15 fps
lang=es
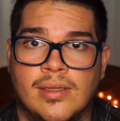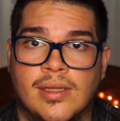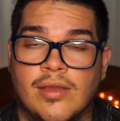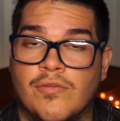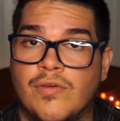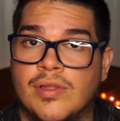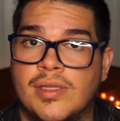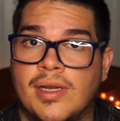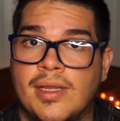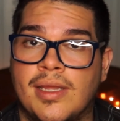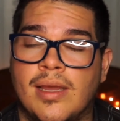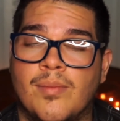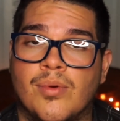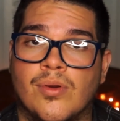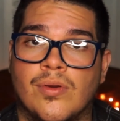que fue
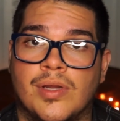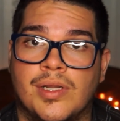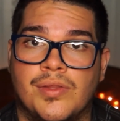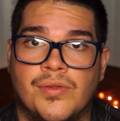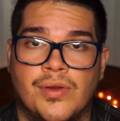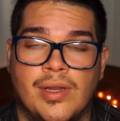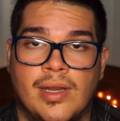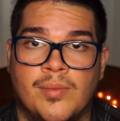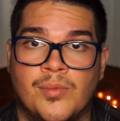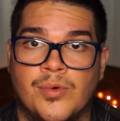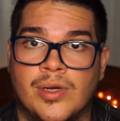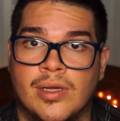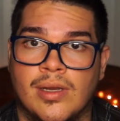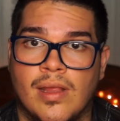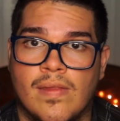atraída por los gritos de las
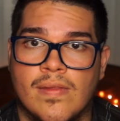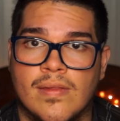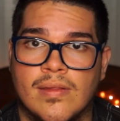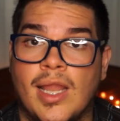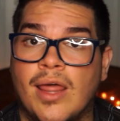mujeres.